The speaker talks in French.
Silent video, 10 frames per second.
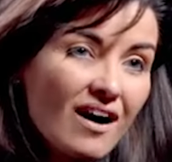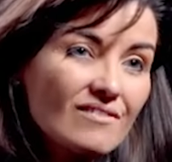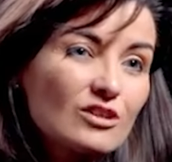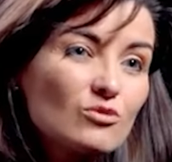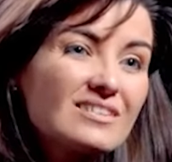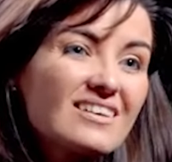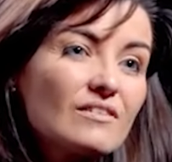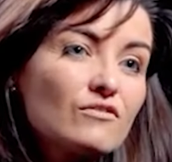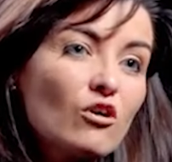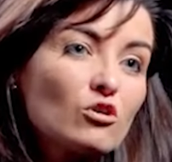avec une
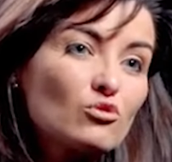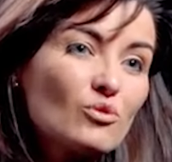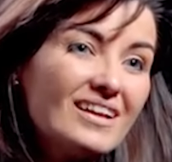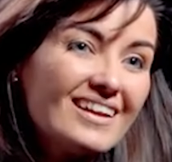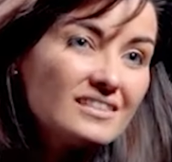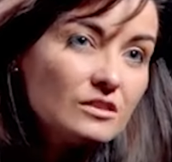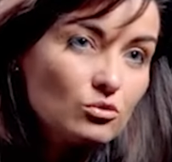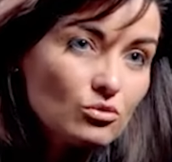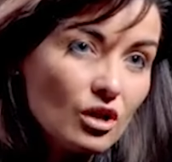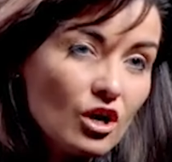très forte
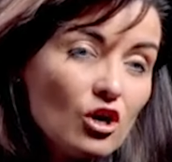latitude.